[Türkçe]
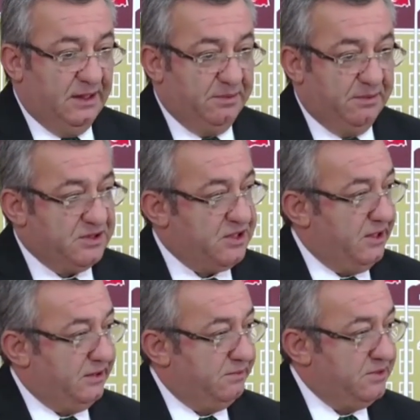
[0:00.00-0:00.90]
Hepimiz
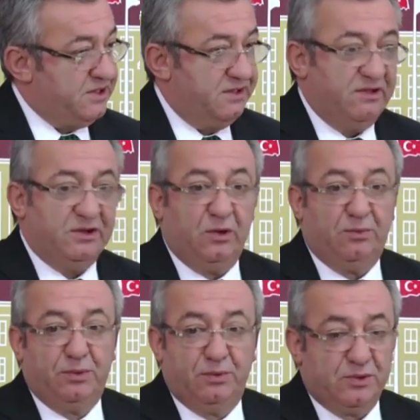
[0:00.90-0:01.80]
kendimizi ve
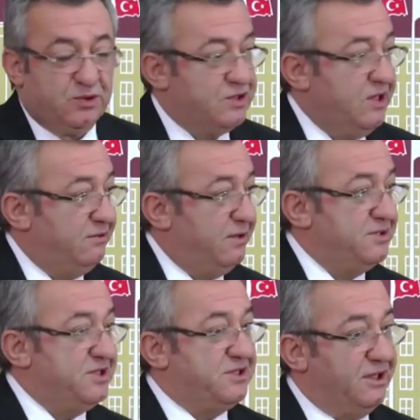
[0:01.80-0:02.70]
toplumumuzu,
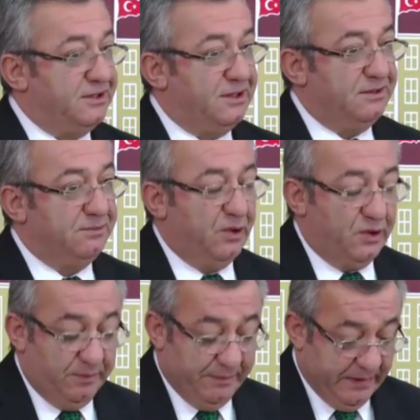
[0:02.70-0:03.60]
çevremizi sakınalım
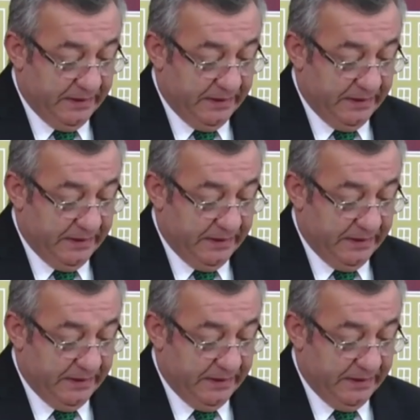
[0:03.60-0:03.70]
diyorum.